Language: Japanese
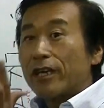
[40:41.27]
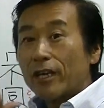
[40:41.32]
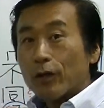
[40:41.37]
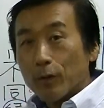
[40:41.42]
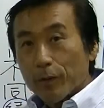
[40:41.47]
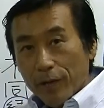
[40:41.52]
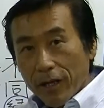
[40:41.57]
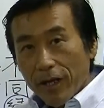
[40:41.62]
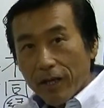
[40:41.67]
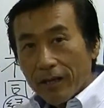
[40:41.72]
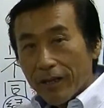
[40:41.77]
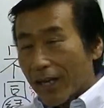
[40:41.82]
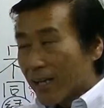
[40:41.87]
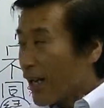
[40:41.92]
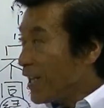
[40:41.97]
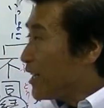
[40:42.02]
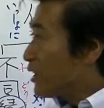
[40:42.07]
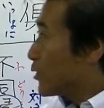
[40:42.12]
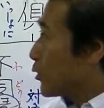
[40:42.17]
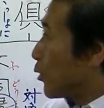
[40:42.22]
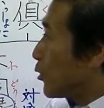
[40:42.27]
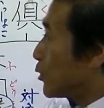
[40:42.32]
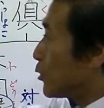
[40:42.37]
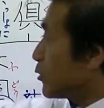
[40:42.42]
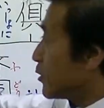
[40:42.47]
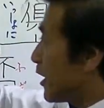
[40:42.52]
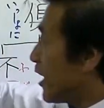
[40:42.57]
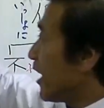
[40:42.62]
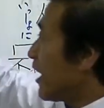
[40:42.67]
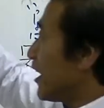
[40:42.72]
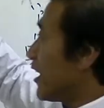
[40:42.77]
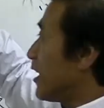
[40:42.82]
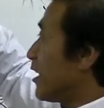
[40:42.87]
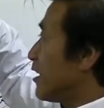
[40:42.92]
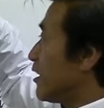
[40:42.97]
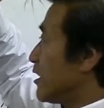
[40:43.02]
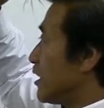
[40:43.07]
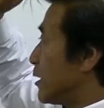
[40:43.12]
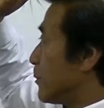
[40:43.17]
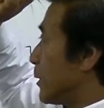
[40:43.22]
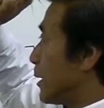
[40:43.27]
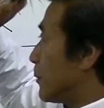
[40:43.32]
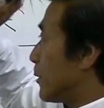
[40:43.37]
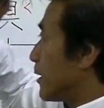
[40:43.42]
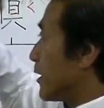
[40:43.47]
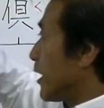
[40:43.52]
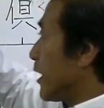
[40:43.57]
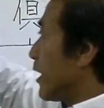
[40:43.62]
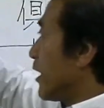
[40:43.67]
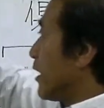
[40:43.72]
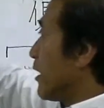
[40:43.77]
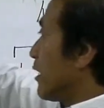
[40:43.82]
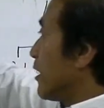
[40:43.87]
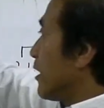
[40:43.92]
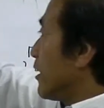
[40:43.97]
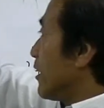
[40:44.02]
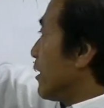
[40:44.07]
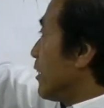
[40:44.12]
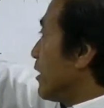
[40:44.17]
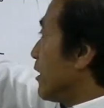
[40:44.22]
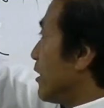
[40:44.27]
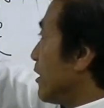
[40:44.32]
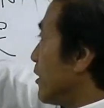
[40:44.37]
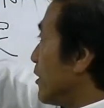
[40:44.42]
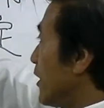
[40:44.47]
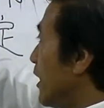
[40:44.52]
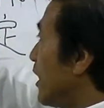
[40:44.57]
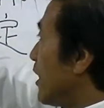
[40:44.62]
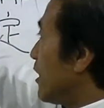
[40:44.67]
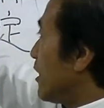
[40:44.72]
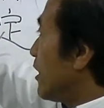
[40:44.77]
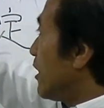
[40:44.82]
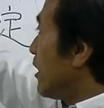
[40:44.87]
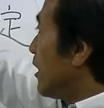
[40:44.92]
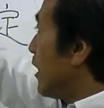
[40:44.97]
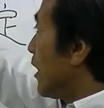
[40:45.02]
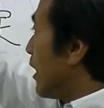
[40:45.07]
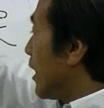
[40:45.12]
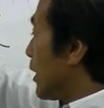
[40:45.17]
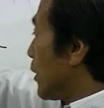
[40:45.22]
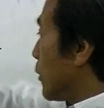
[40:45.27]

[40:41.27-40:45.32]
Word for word: けどもね中にそういうね今までねあ